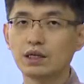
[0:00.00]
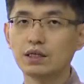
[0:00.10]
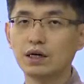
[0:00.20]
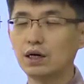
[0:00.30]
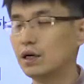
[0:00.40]

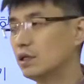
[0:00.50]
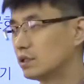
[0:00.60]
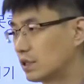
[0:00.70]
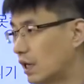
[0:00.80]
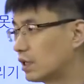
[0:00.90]
아니라
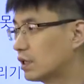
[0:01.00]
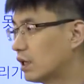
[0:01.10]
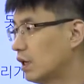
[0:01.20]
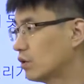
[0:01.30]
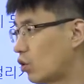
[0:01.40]

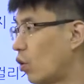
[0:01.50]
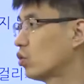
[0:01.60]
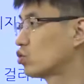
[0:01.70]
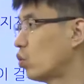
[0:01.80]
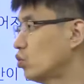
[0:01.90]
자기가
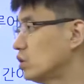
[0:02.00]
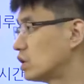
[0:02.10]
더 좋은